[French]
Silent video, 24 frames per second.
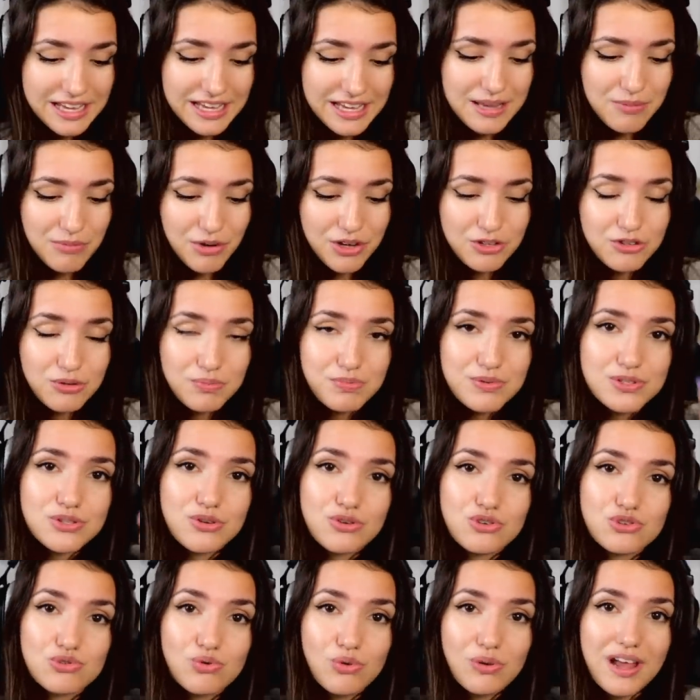Et moi, depuis
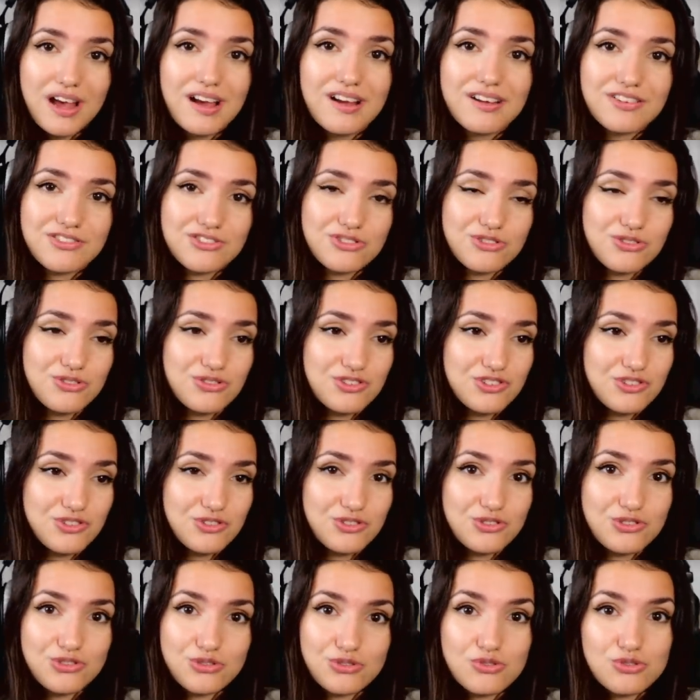ce jour-là, je,
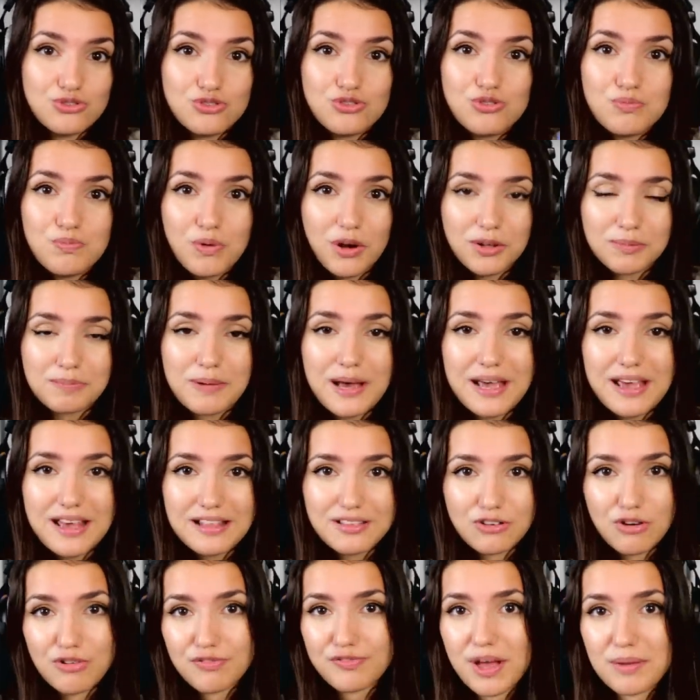je ne supporte pas
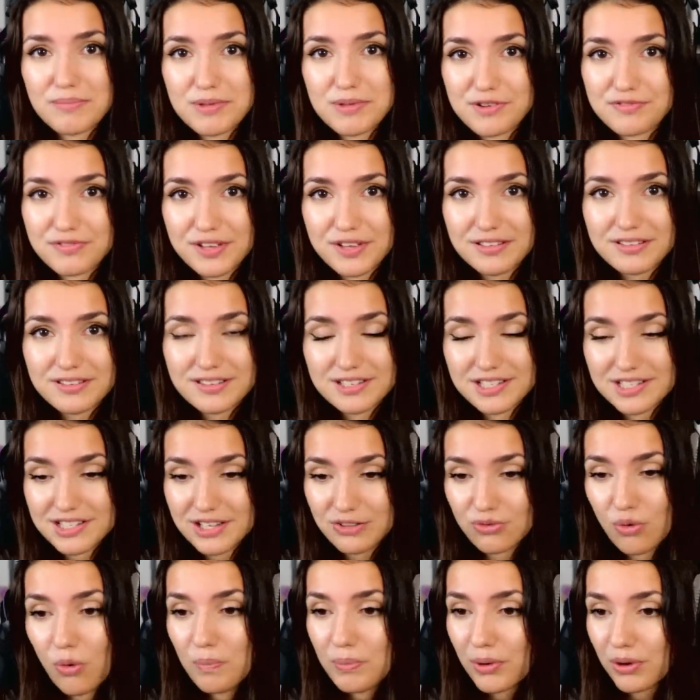être enfermée en fait.
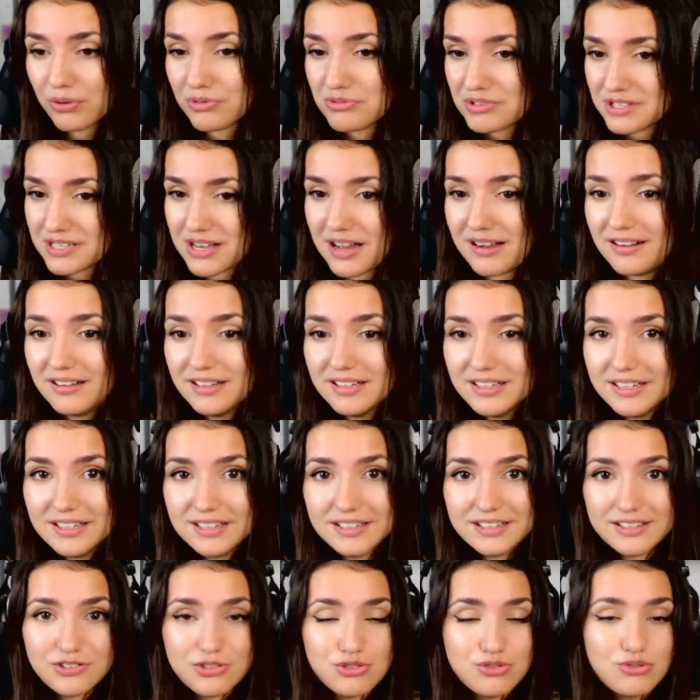J'ai trop peur de ça.
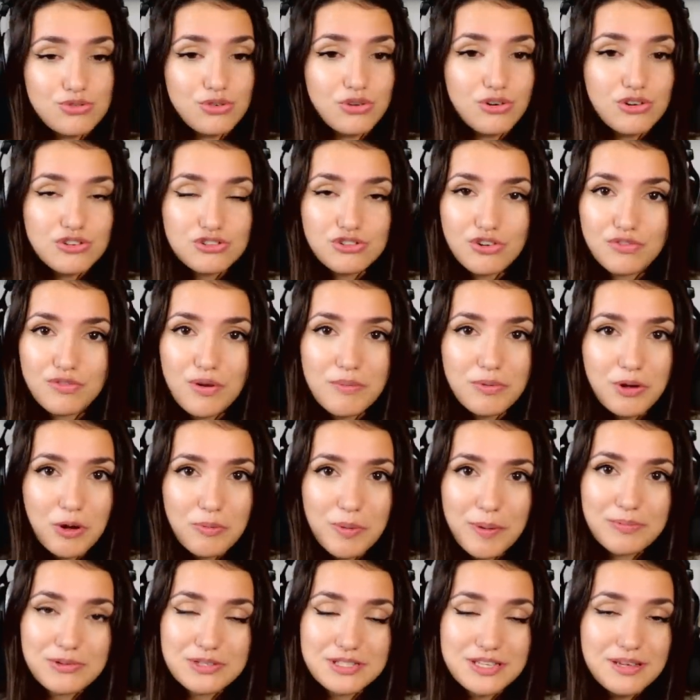Je suis claustrophobe comme
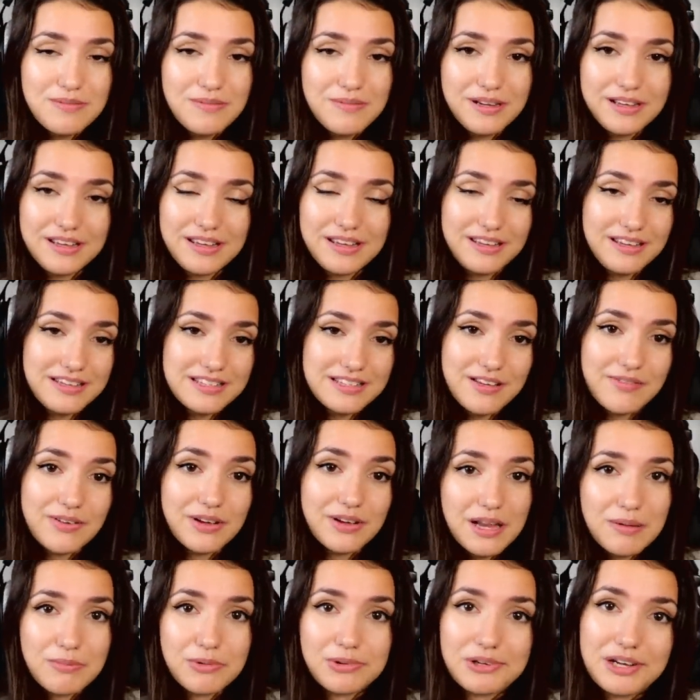pas possible et ça vient
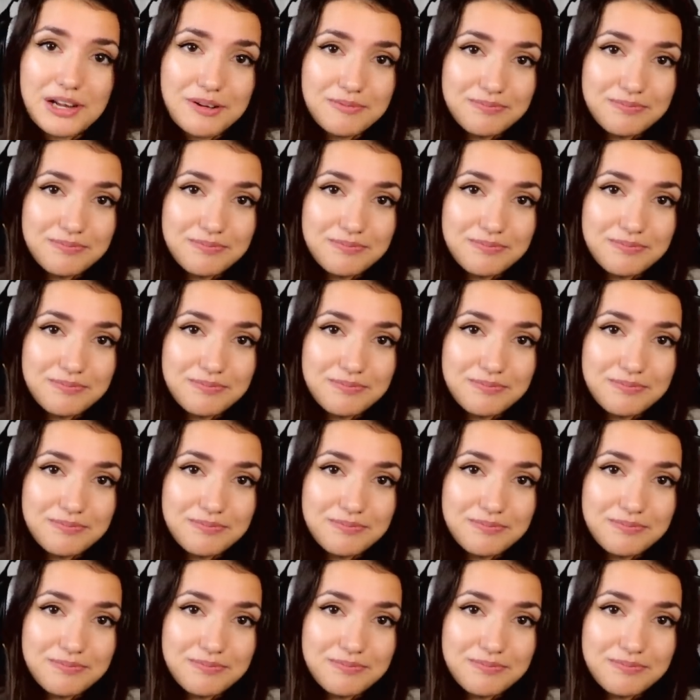clairement de